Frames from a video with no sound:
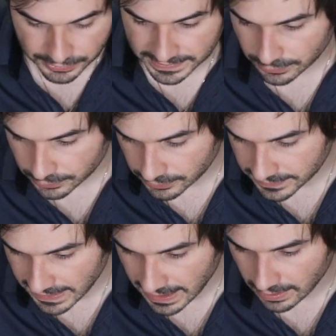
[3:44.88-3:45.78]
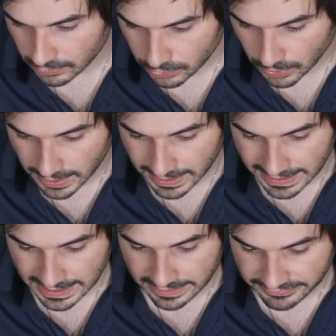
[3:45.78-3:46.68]
position sociale ou quoi,
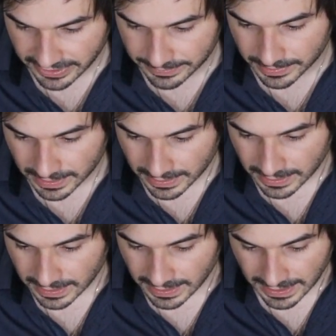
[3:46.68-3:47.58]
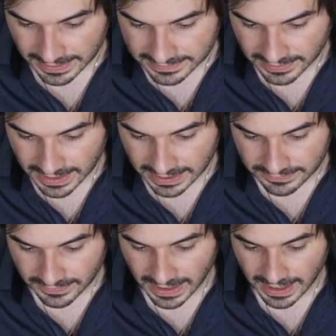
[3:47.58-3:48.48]
et les femmes, elles en
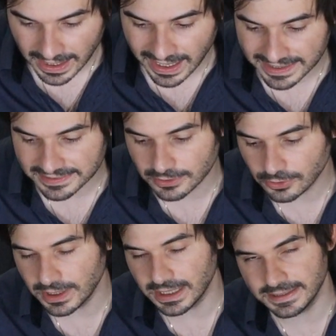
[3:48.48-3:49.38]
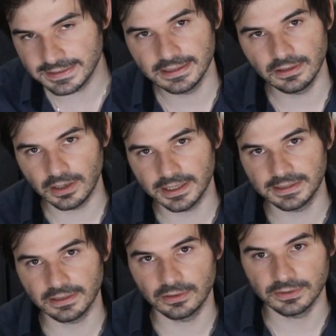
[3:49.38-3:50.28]
arrivent à rationaliser leur
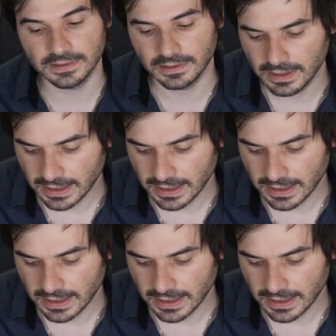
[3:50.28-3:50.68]
attirance.